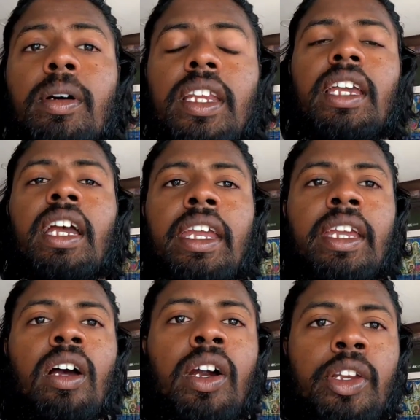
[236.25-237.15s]
మనకి హై
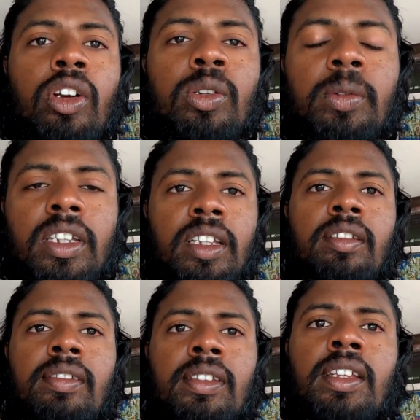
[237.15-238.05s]
ఆడియో అవుట్పుట్ అయితే
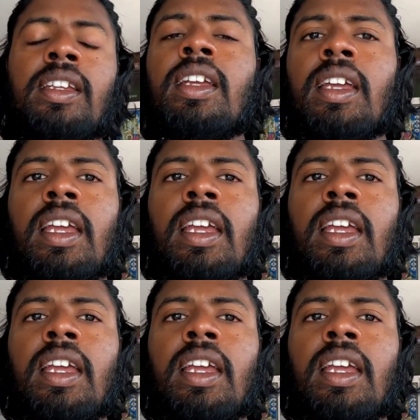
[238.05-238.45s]
వస్తుంది